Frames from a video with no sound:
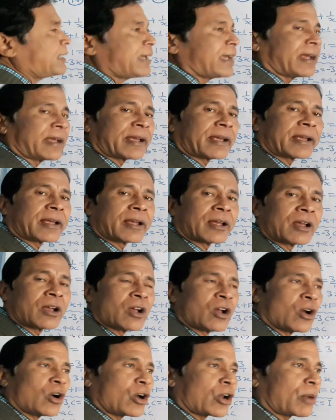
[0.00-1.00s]
है
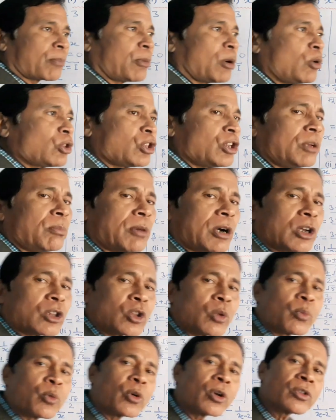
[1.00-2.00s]
और बहुत ही
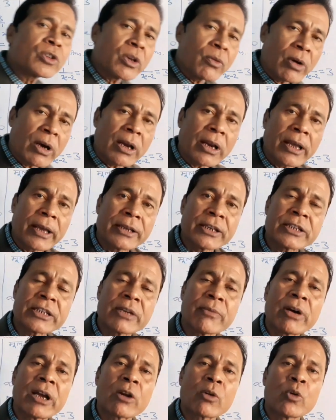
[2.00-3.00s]
महत्वपूर्ण सवाल है इस
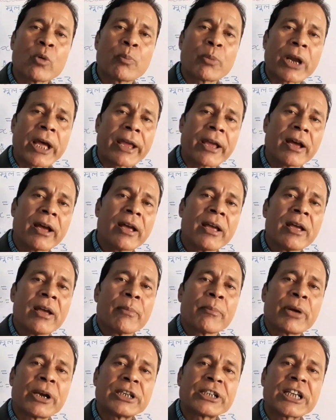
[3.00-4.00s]
सवाल को प्रायः
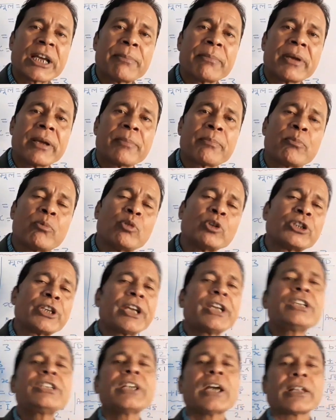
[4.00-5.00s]
परीक्षा में पूछे
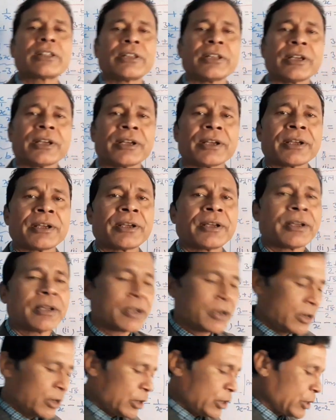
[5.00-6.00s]
ही जाते हैं
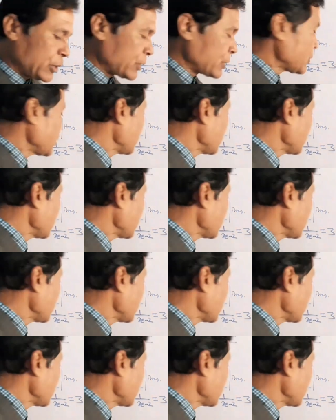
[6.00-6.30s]
इस